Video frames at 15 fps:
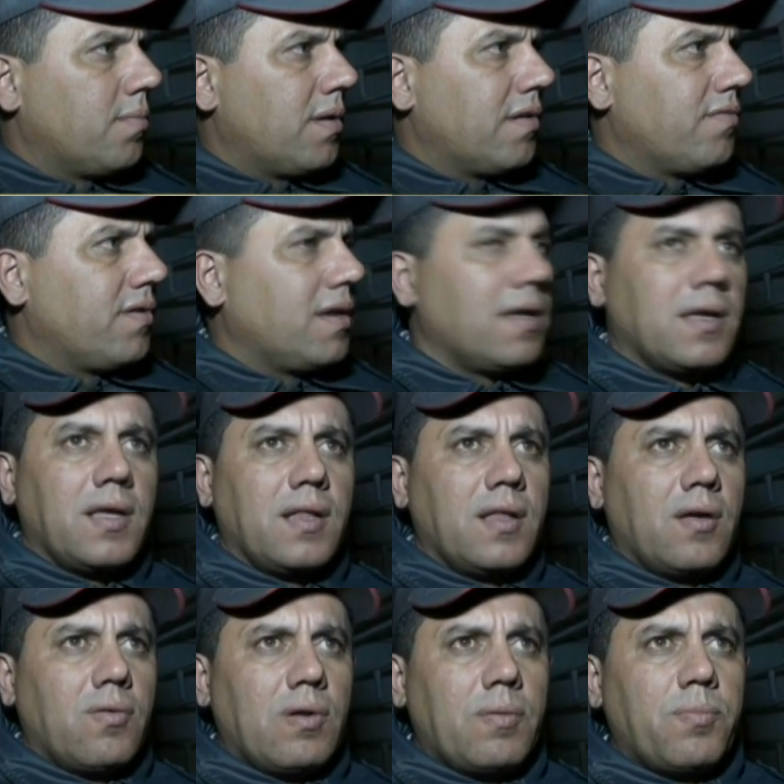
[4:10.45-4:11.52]
para vir aqui
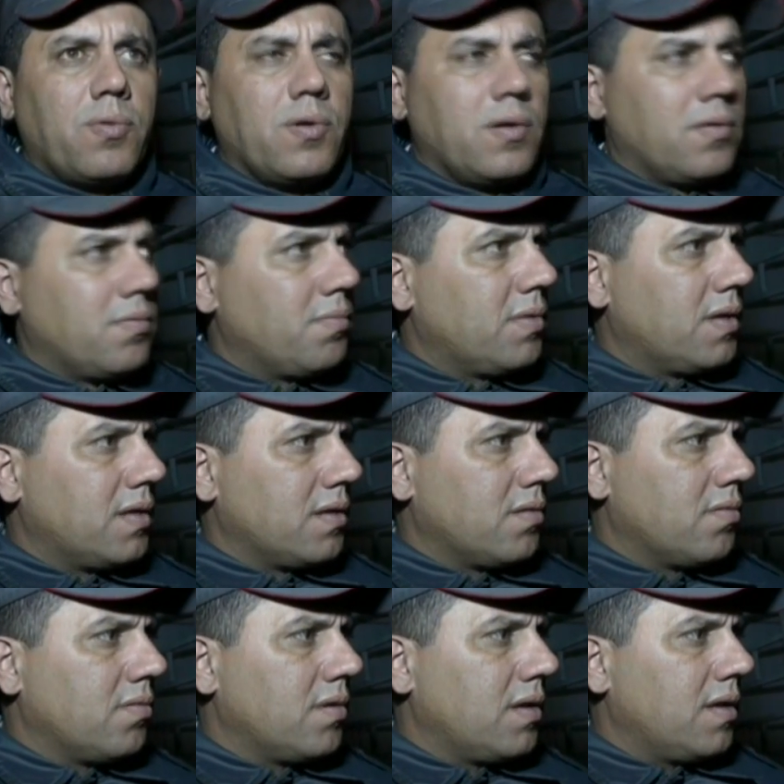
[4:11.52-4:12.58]
dar um apoio no
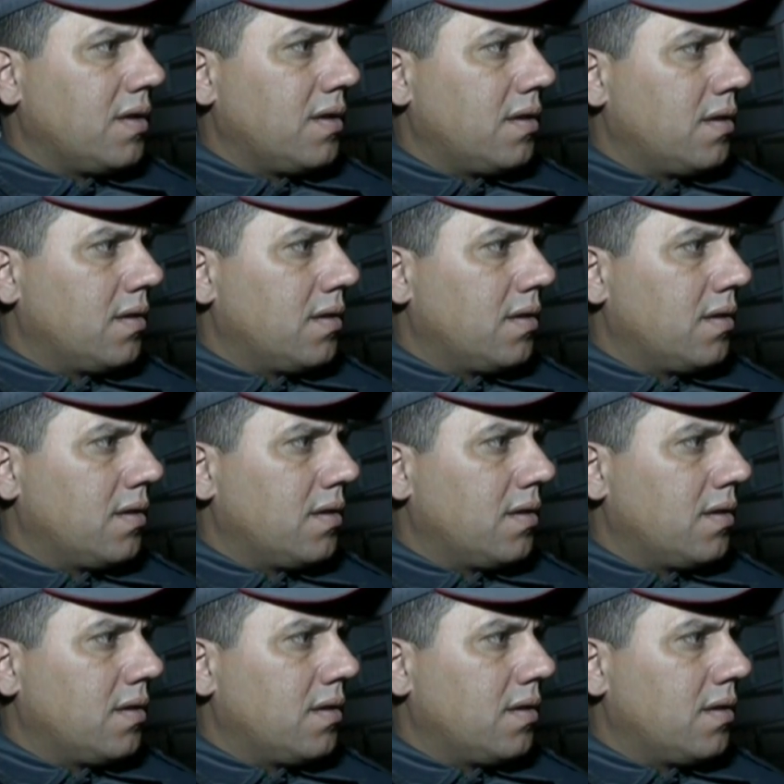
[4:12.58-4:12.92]
banco e